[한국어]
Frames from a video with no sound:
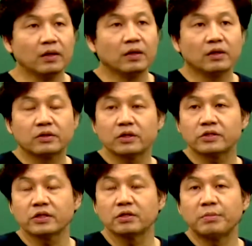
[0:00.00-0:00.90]
어,
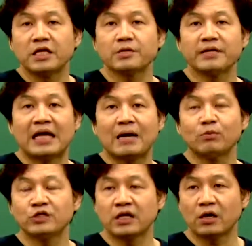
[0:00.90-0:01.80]
특성은 매년마다 한
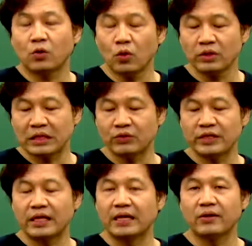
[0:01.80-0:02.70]
문제가 꼭
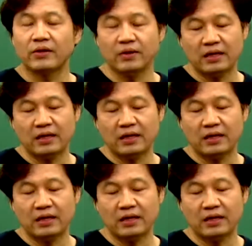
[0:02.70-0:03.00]
나오니까요.